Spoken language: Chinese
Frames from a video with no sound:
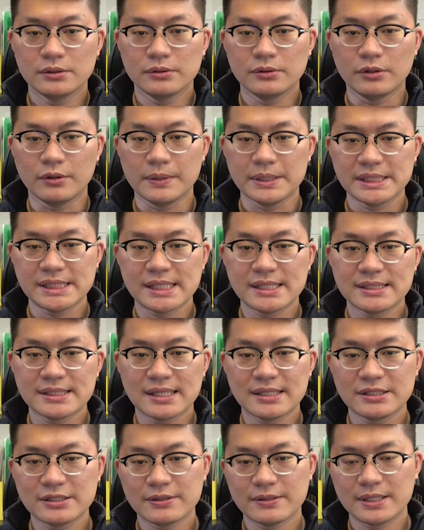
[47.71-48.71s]
我们现
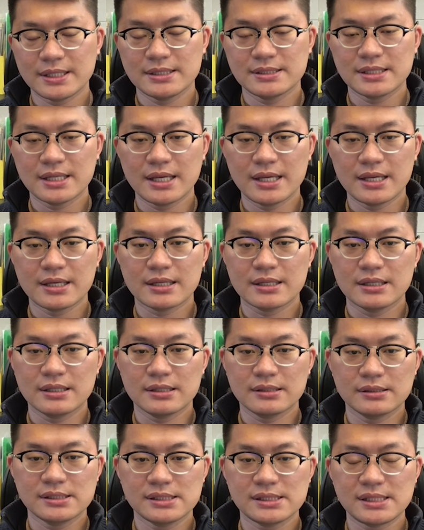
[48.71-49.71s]
在就以这一
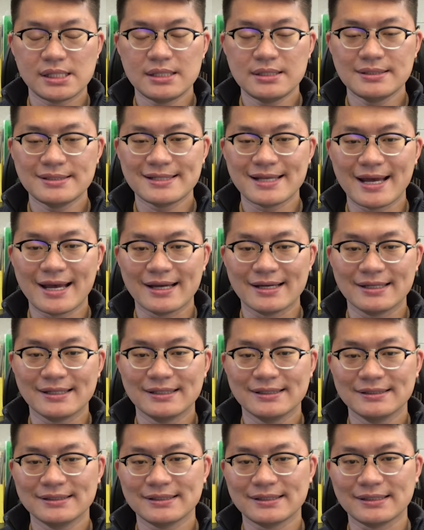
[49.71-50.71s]
个心脏
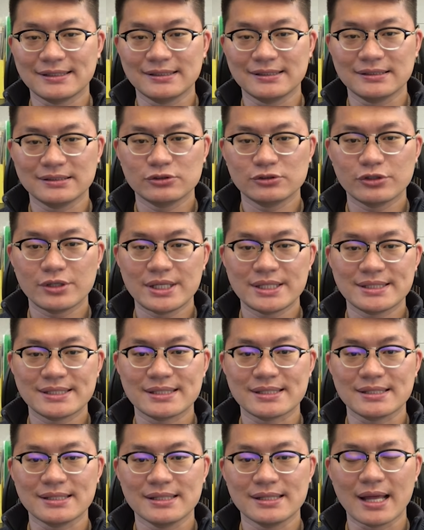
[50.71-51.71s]
的坠
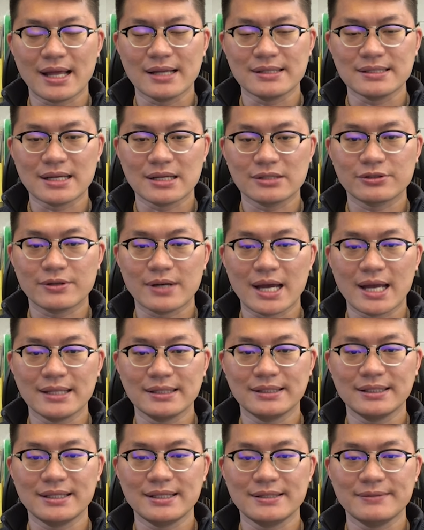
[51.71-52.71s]
子来当做
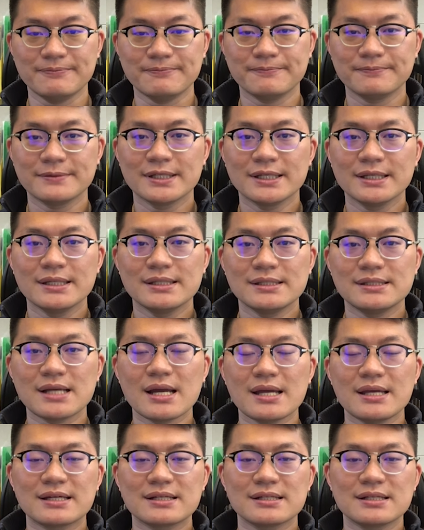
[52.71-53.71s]
案例，
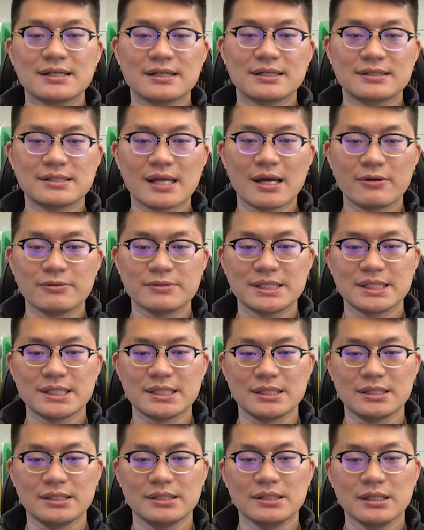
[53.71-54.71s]
像一个个造
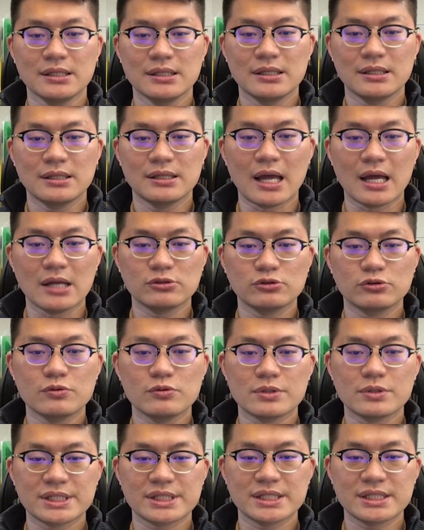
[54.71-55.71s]
型，它如
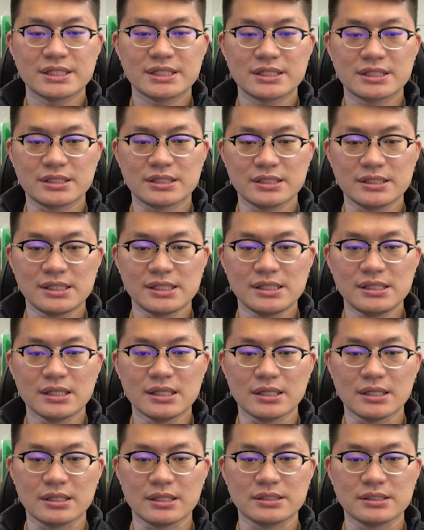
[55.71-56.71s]
果是实心
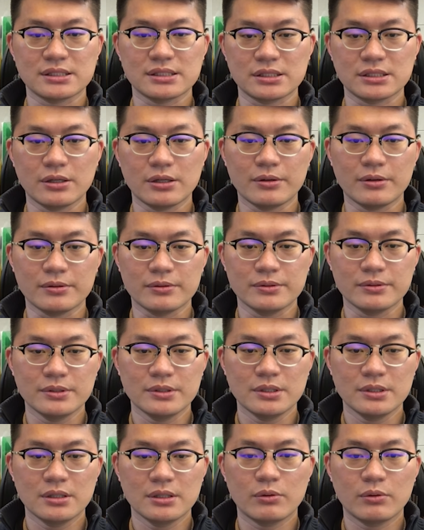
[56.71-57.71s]
的的时候，
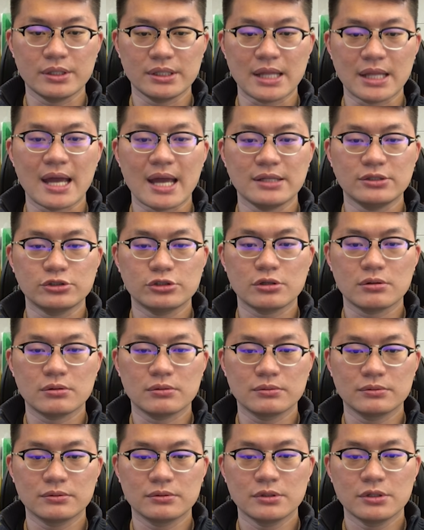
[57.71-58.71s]
会太重。
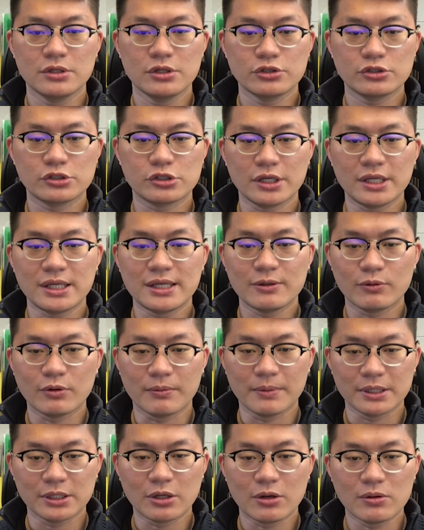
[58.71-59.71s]
所以，我
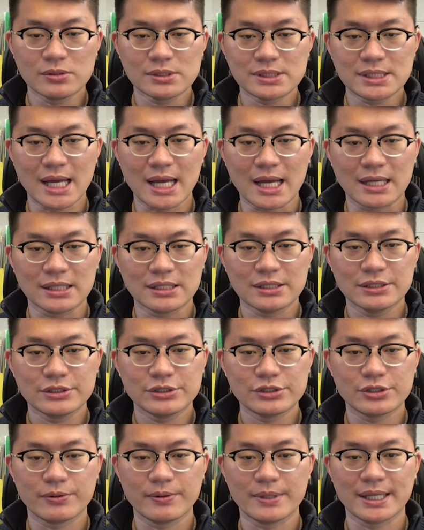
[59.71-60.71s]
们通常
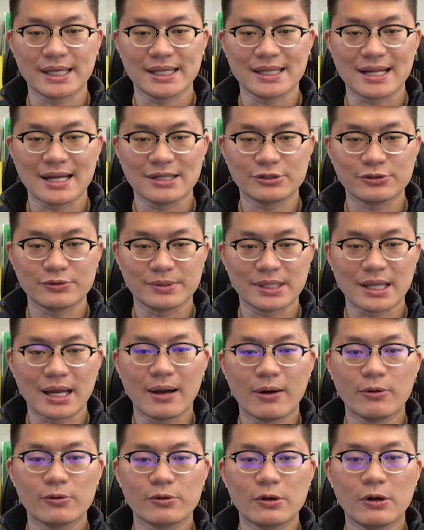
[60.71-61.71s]
就会给它做
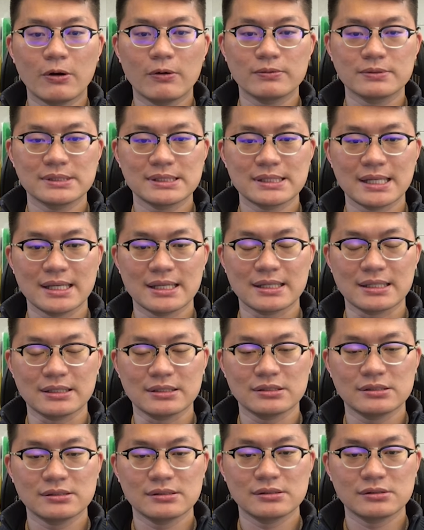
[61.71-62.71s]
掏空这一个
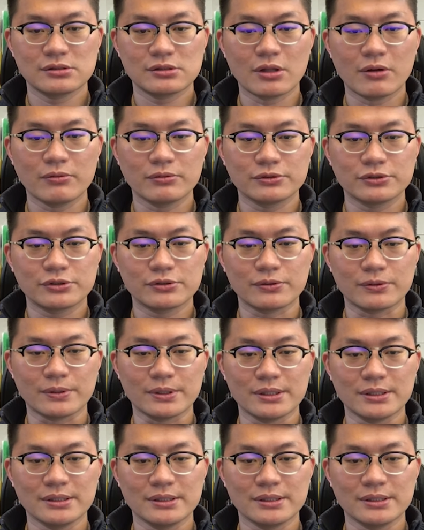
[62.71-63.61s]
动作，